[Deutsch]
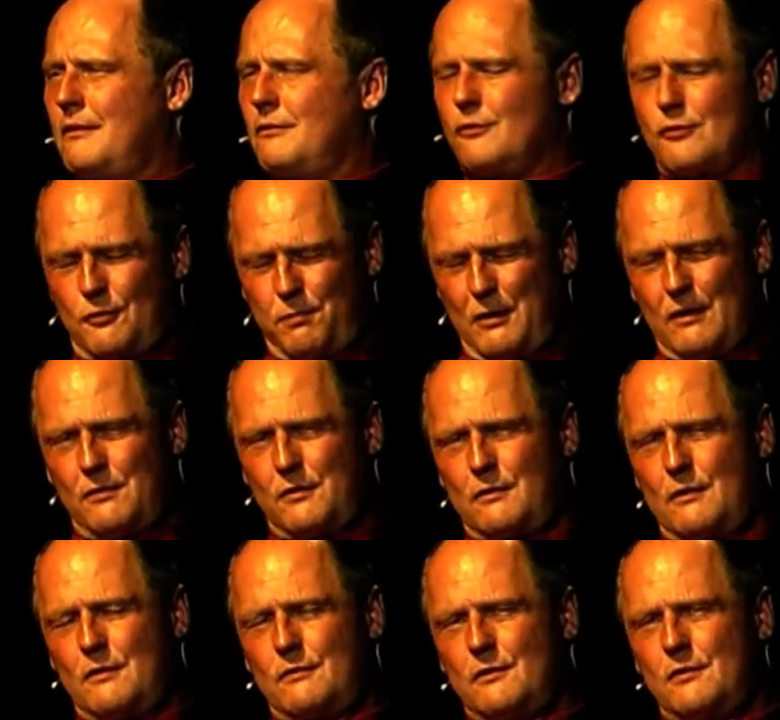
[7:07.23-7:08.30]
Du spielst
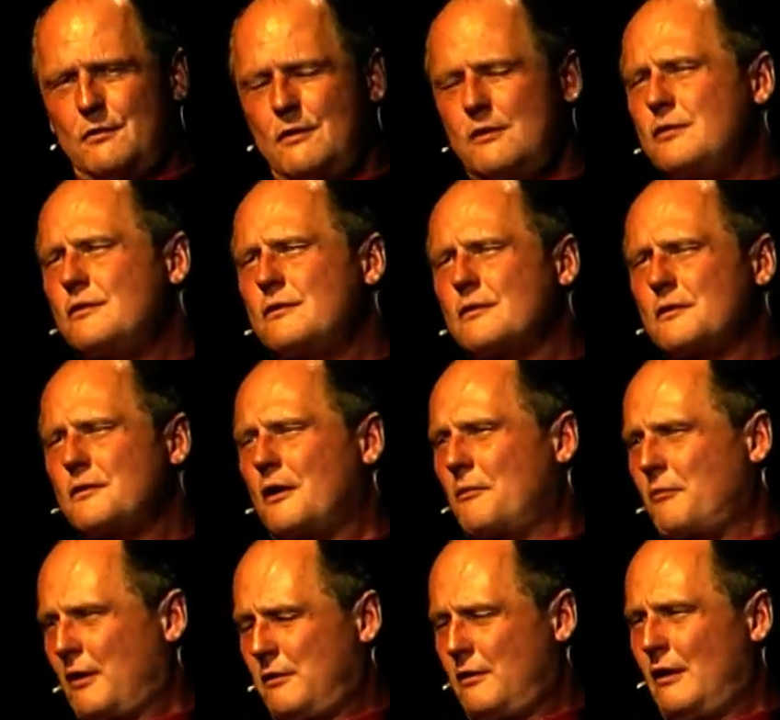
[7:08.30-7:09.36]
schließlich nicht in der
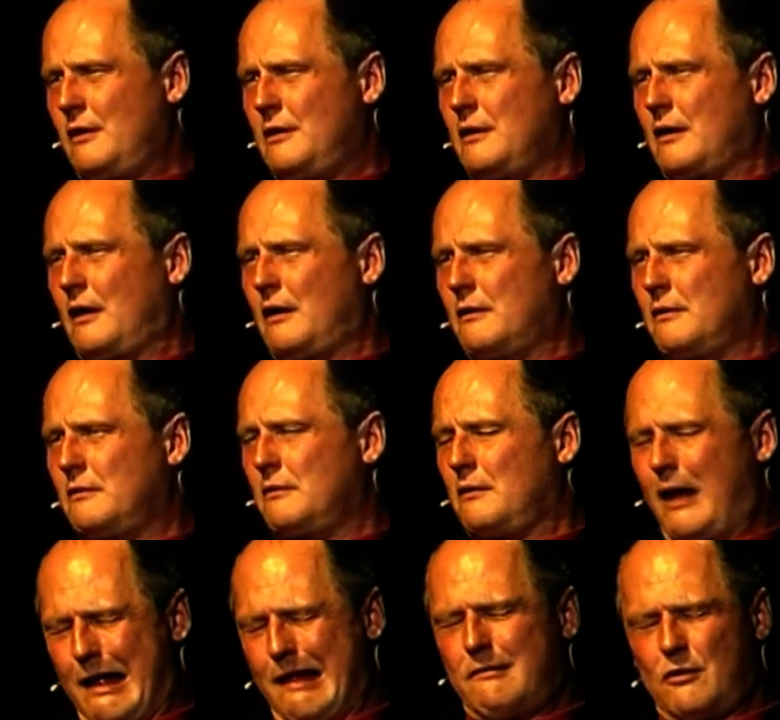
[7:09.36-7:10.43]
Amateurliga.
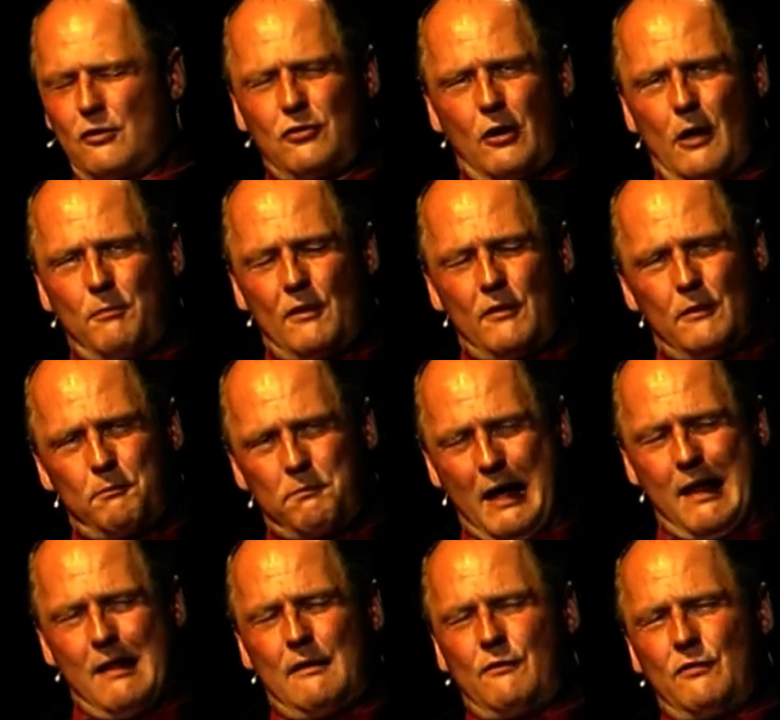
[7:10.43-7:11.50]
Also Schäuble,
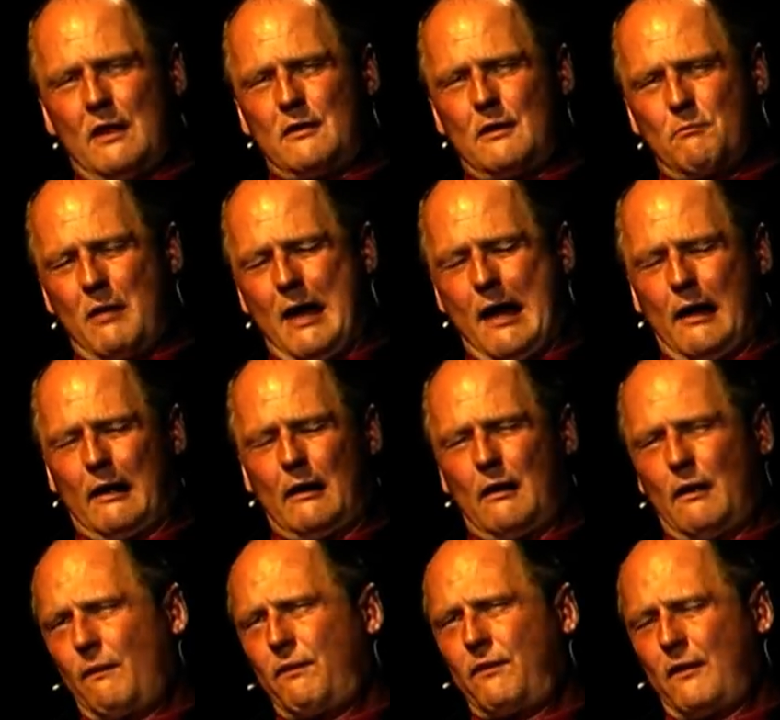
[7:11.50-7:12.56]
sobald wir die Merkel
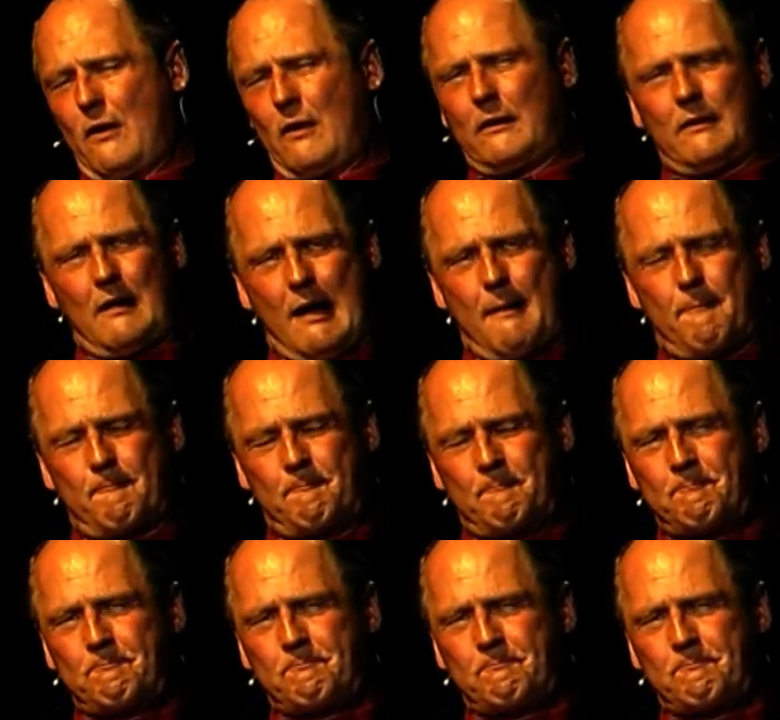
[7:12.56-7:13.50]
entsorgt haben,